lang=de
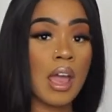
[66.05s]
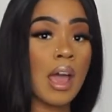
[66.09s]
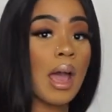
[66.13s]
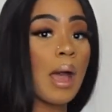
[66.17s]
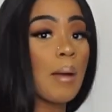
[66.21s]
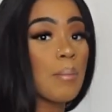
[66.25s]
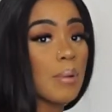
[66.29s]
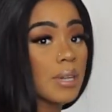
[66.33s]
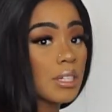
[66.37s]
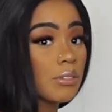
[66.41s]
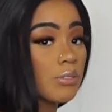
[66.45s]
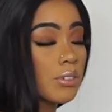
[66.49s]

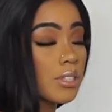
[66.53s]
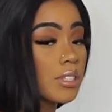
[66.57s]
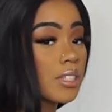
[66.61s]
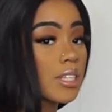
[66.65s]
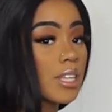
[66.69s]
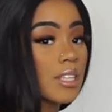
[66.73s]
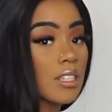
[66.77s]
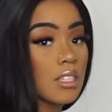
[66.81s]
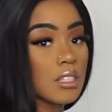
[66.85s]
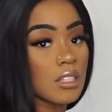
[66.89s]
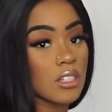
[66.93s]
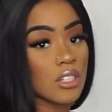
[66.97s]
Aber ich finde es
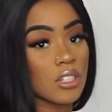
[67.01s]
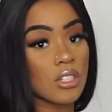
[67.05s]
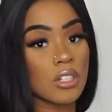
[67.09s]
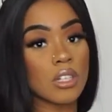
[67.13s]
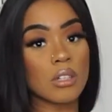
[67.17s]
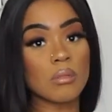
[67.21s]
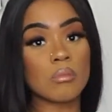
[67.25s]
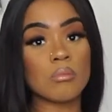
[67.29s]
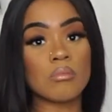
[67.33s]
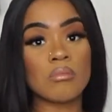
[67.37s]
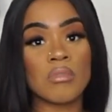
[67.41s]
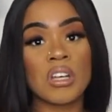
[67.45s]
jetzt nicht
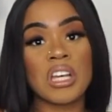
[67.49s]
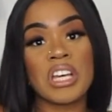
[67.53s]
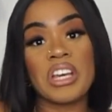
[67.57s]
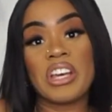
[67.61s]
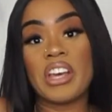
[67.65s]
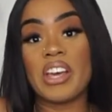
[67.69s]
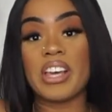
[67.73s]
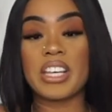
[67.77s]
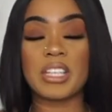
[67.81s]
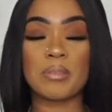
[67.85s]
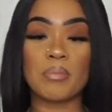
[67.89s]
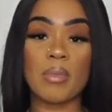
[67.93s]
schlimm.
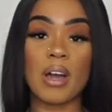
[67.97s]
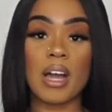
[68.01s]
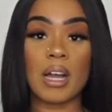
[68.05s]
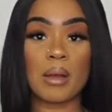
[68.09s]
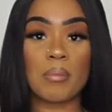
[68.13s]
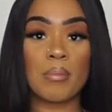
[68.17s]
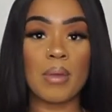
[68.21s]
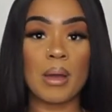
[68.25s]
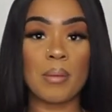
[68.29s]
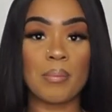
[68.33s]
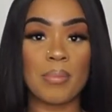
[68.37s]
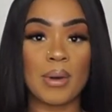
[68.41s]
Ich
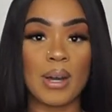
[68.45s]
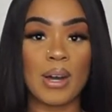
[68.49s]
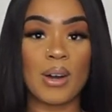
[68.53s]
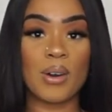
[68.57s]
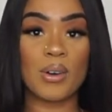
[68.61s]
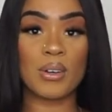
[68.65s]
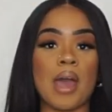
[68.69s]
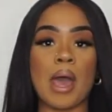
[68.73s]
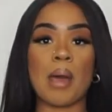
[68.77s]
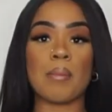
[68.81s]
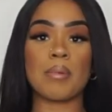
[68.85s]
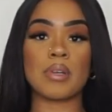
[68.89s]
mag meinen
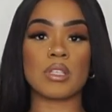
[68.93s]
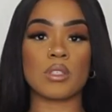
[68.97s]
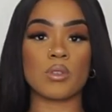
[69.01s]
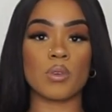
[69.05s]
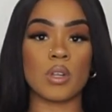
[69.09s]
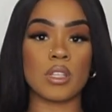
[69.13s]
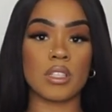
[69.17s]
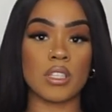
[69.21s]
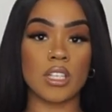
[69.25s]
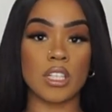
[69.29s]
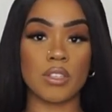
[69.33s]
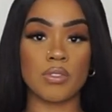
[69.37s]
Bauch, aber so
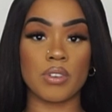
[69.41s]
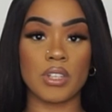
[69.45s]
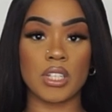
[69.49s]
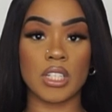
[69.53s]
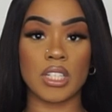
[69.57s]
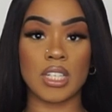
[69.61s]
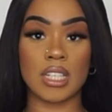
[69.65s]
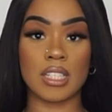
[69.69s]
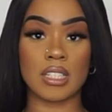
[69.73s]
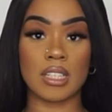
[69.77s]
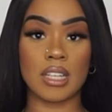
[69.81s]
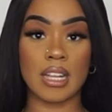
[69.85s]
an sich finde ich
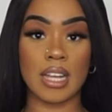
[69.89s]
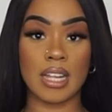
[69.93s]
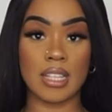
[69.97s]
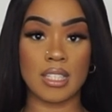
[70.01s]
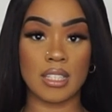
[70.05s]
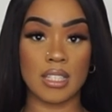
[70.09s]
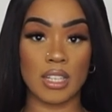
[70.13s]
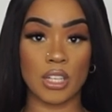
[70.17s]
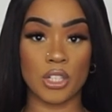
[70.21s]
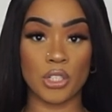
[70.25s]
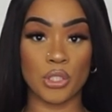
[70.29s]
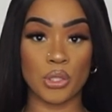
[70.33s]
das Kleid
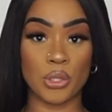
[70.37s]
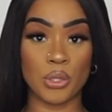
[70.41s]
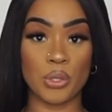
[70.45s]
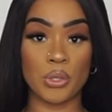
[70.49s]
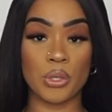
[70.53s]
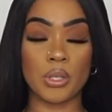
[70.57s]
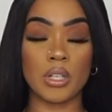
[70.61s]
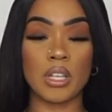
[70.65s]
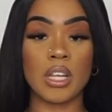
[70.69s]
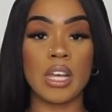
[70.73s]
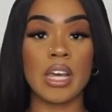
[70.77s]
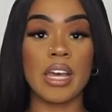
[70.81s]
sehr
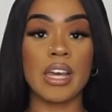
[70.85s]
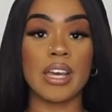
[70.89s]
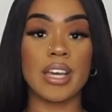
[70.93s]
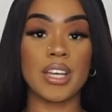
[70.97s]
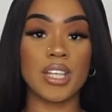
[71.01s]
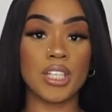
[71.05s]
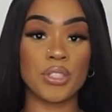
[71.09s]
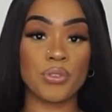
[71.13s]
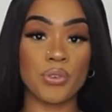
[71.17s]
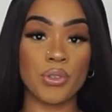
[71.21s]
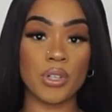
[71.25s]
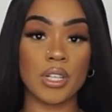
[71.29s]
schön.
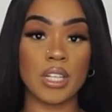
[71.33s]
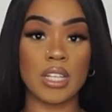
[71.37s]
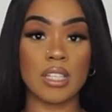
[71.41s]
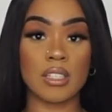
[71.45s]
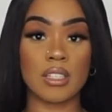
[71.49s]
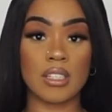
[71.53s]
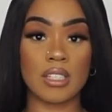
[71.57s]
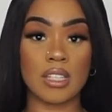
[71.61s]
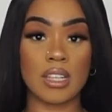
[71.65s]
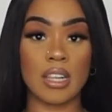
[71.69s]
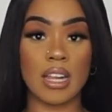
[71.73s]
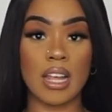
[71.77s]
Ich würde
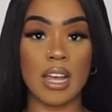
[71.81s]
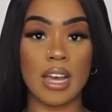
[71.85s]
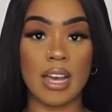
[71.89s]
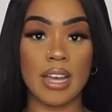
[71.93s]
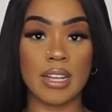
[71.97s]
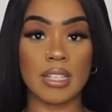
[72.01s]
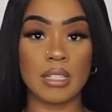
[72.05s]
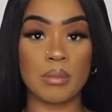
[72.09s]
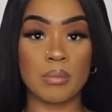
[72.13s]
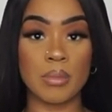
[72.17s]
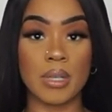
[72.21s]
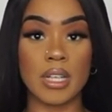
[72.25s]
dieses
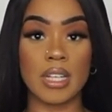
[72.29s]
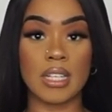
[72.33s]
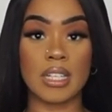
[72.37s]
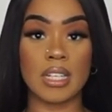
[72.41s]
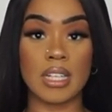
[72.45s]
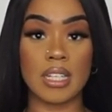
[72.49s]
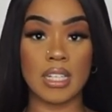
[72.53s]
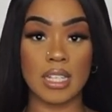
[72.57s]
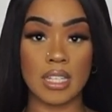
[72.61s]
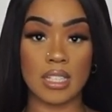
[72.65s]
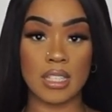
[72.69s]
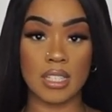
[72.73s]
Kleid mit
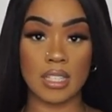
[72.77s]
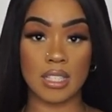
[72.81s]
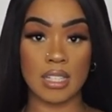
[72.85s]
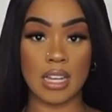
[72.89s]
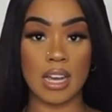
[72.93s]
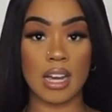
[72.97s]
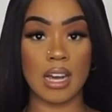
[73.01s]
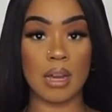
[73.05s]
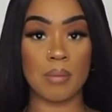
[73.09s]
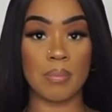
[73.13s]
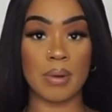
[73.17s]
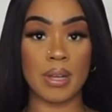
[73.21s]
diesen
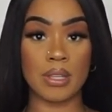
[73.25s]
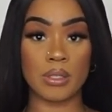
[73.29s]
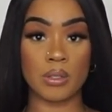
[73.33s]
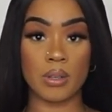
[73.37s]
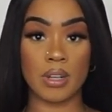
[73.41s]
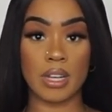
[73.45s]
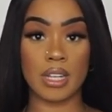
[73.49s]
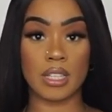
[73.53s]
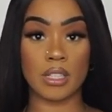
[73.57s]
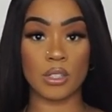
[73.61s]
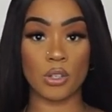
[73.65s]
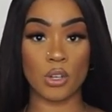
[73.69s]

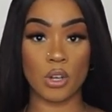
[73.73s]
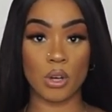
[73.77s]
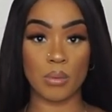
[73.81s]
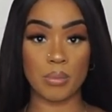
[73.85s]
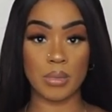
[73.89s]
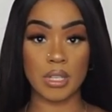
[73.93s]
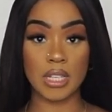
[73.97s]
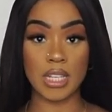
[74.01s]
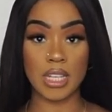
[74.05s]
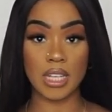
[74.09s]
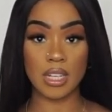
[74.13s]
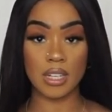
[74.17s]
Zara-Pantoletten
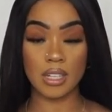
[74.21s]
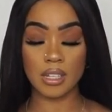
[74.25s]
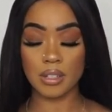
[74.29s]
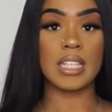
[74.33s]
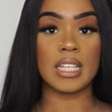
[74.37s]
kombinieren.